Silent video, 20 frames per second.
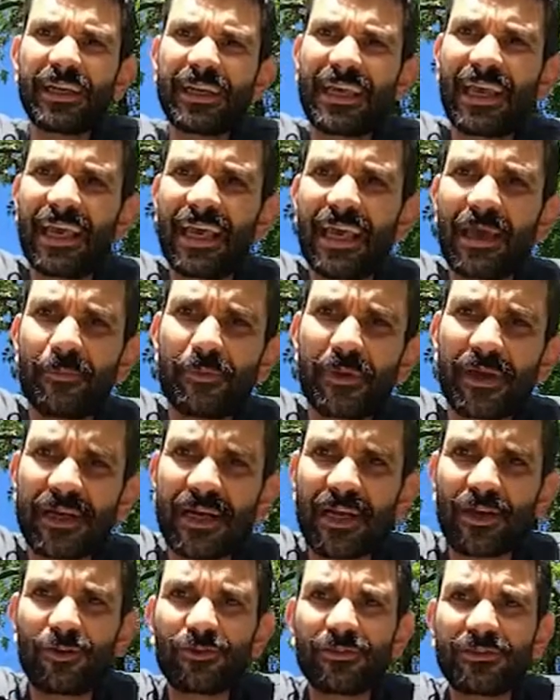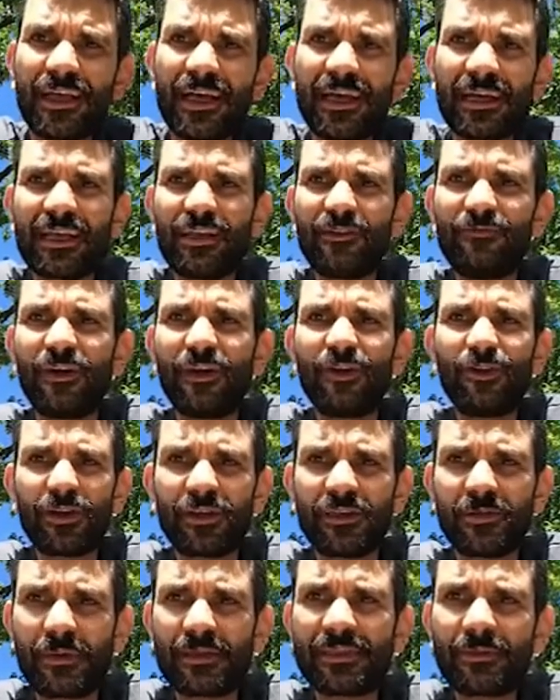Oltre che per raccontare il
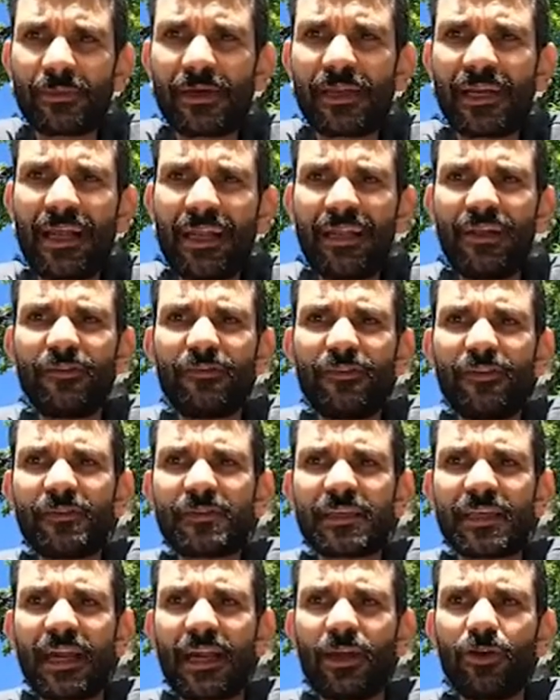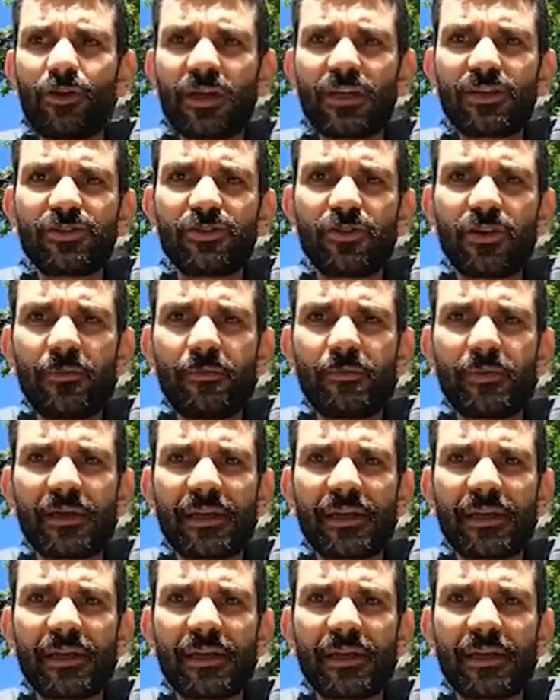valore di Padre Marella, il film sarà l'occasione